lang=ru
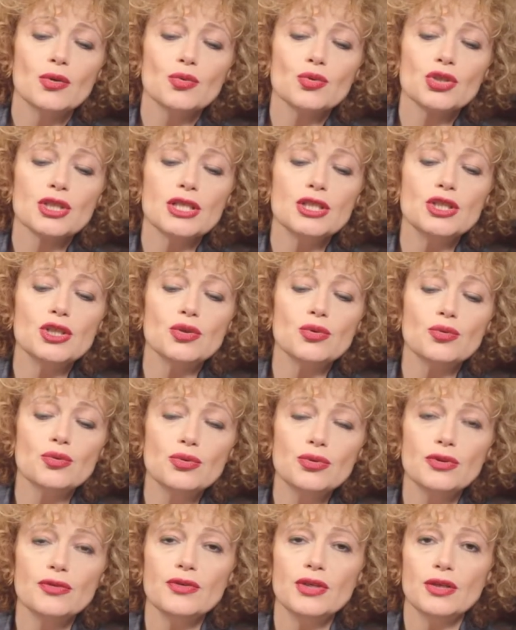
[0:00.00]
уже
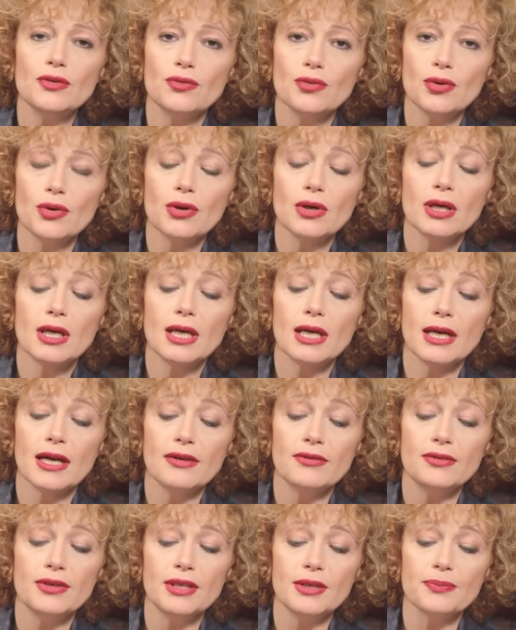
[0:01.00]
текут в его
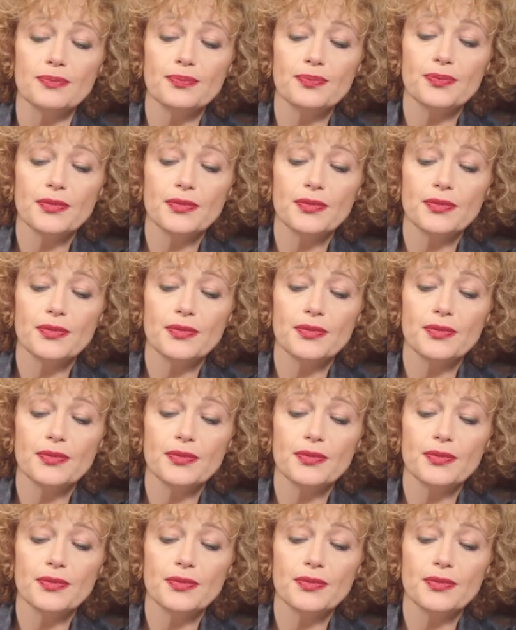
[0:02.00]
крови.